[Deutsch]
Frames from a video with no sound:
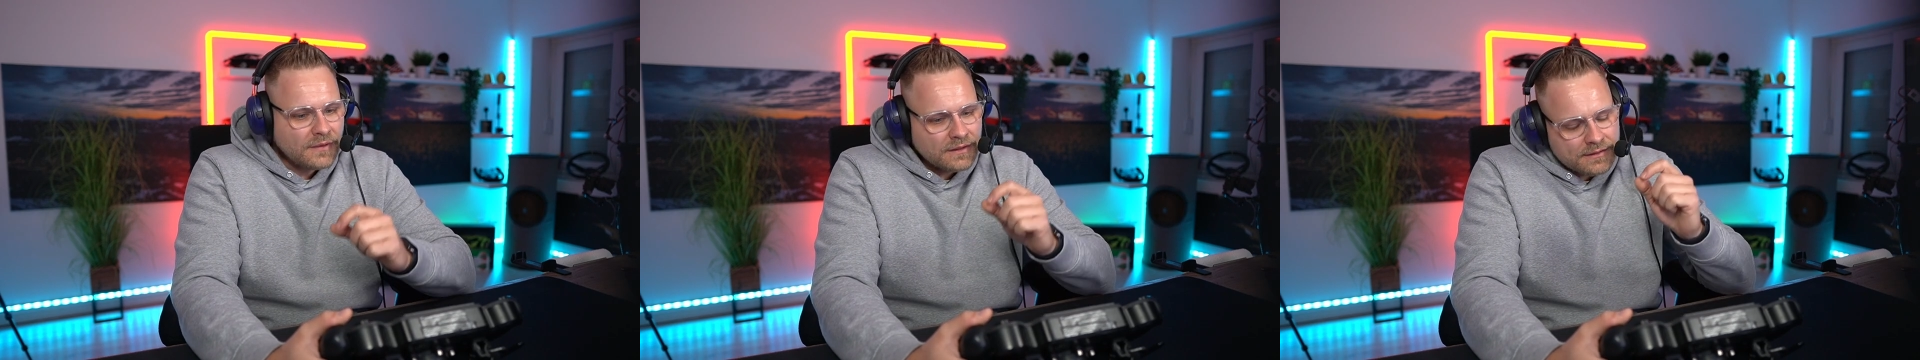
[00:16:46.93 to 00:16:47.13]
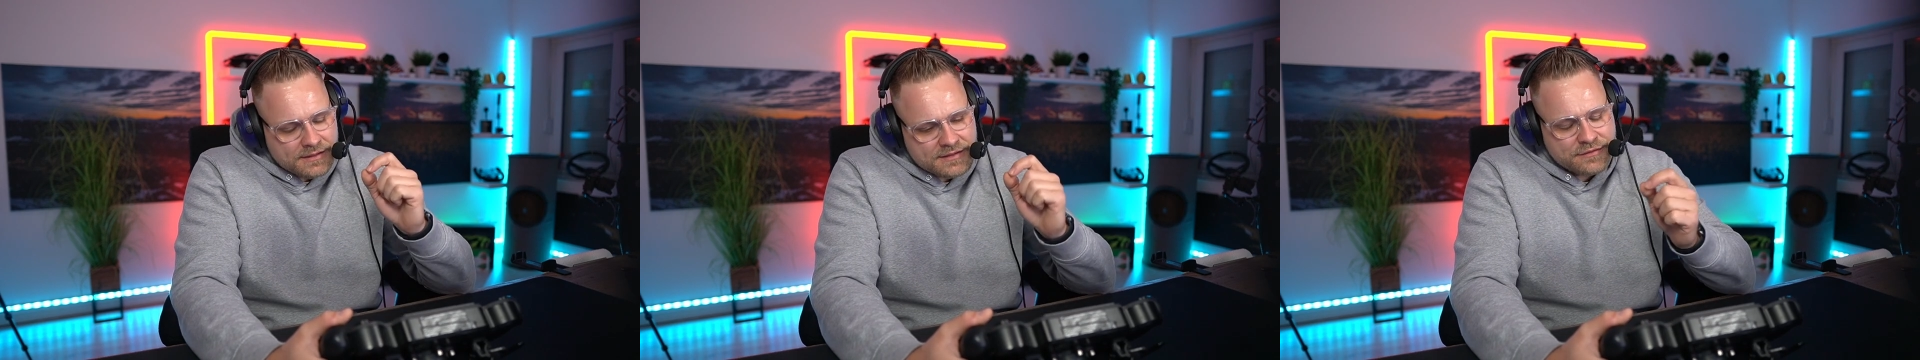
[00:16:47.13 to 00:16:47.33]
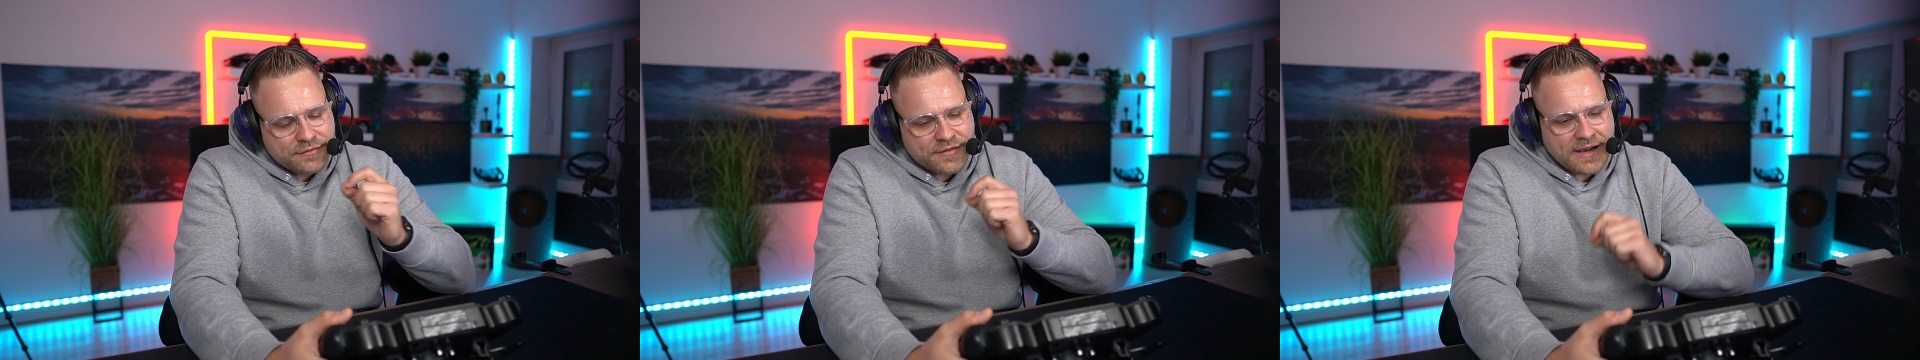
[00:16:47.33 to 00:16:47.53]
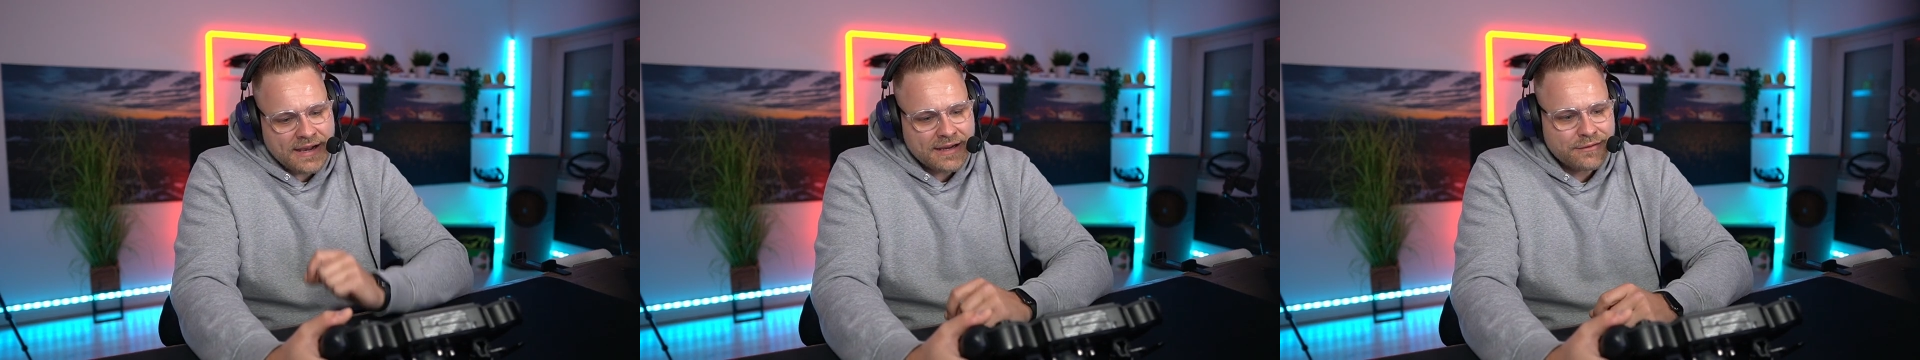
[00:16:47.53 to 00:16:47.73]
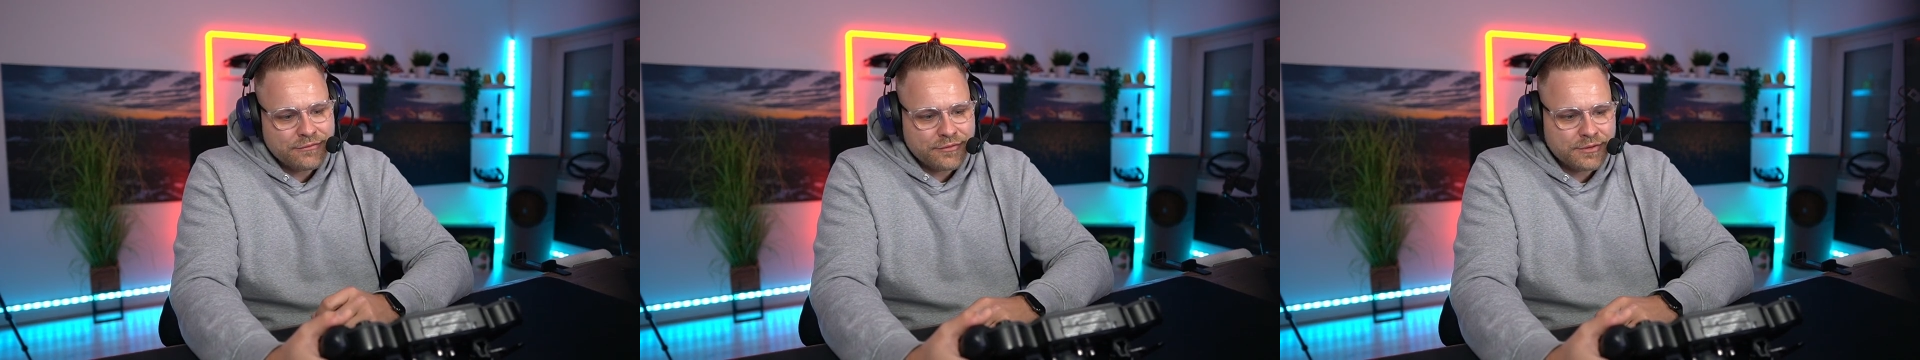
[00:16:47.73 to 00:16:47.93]
Diese
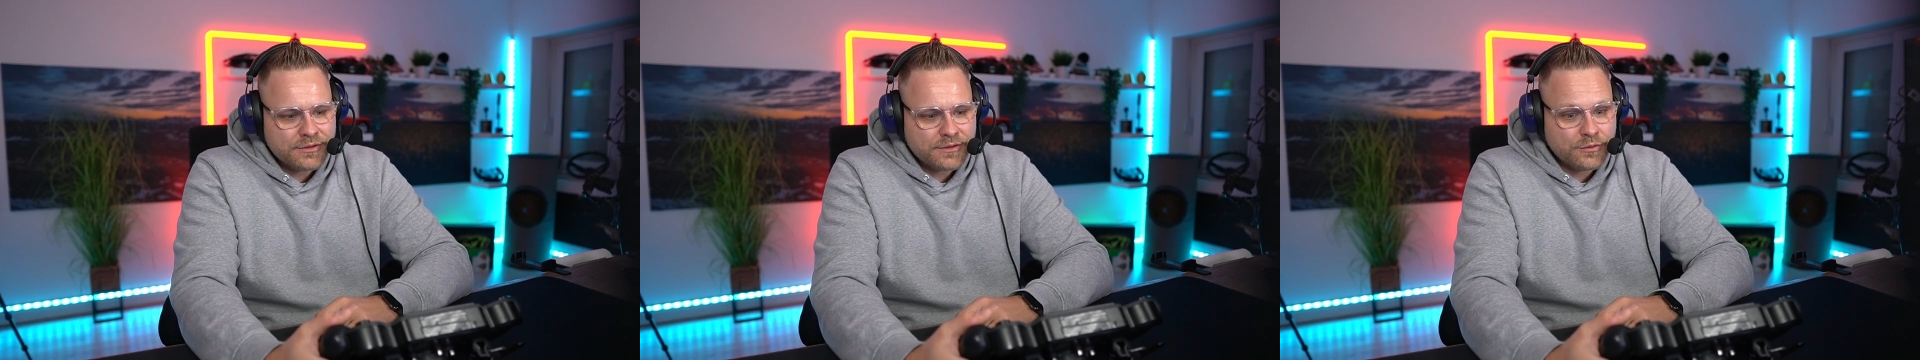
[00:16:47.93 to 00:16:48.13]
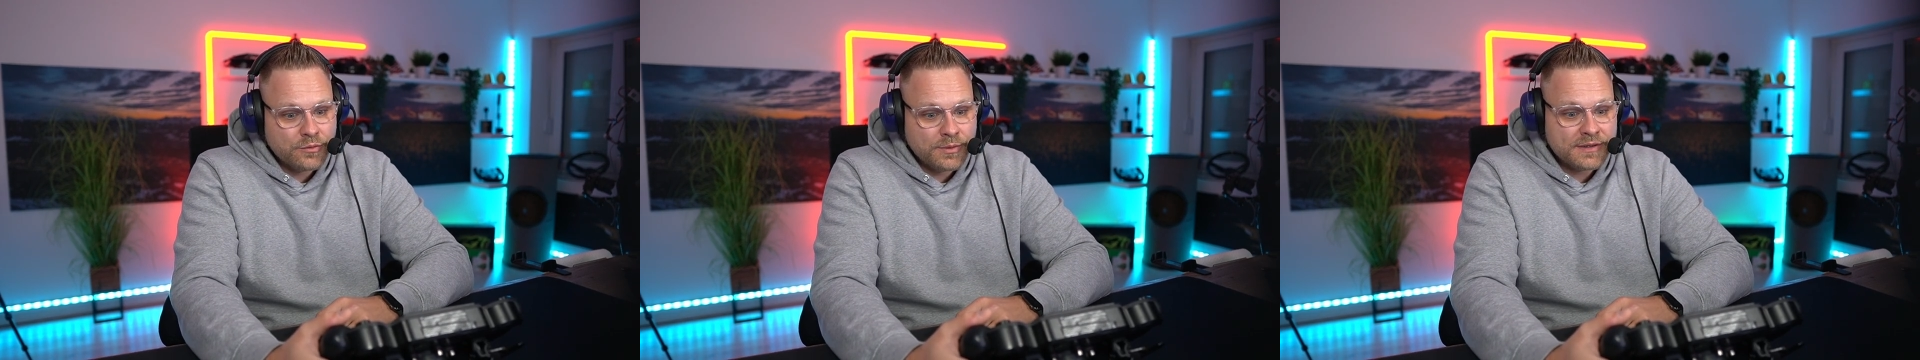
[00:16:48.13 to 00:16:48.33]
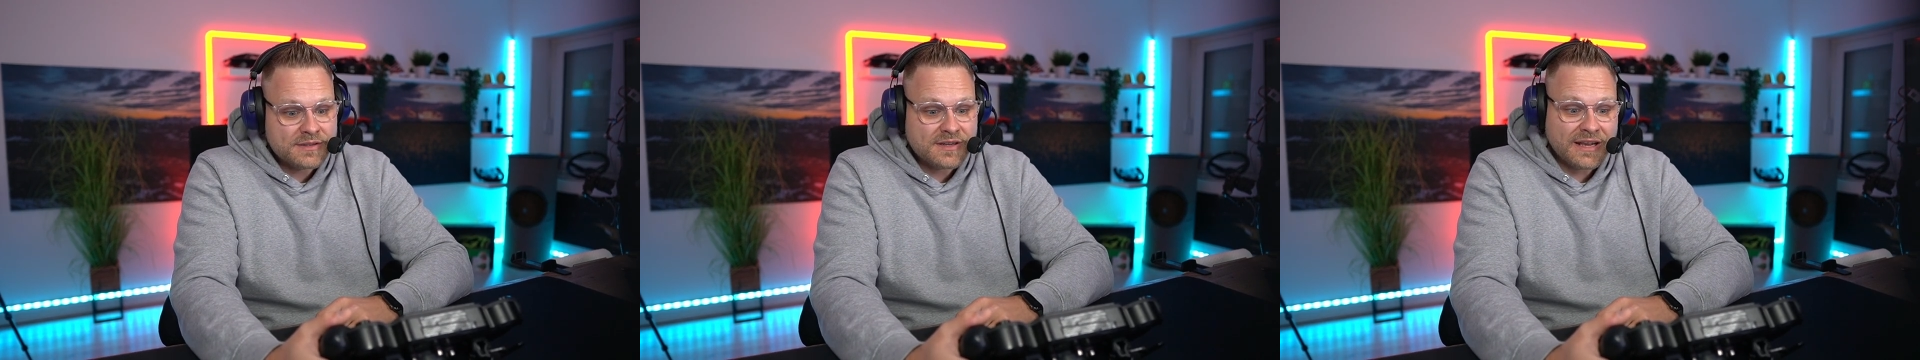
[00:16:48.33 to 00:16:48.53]
Frage wird übrigens